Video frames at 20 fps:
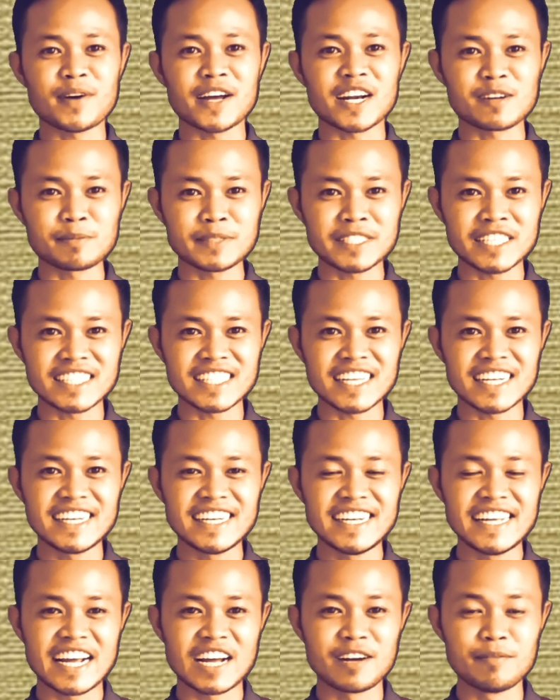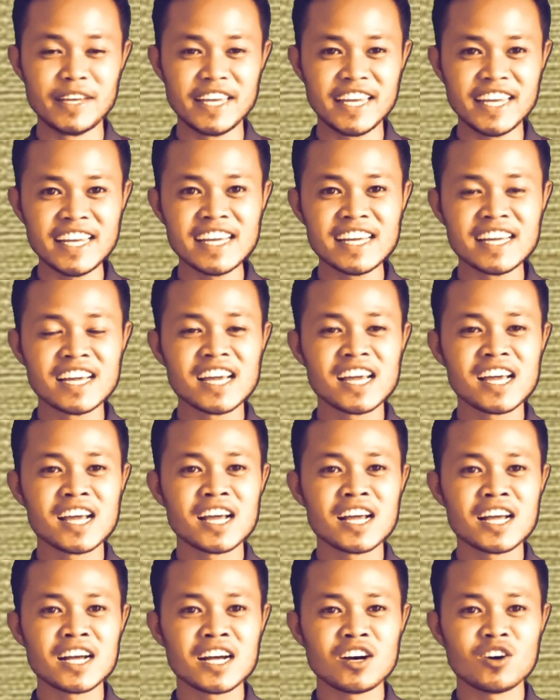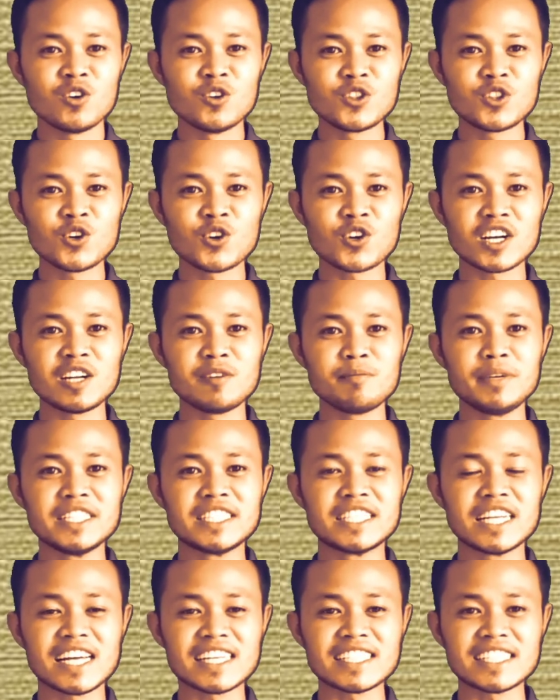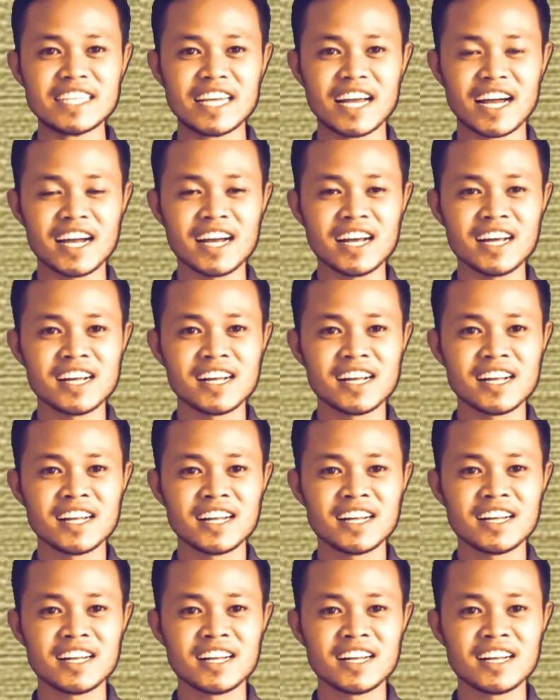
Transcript: para peserta didik kami, untuk lebih jelasnya,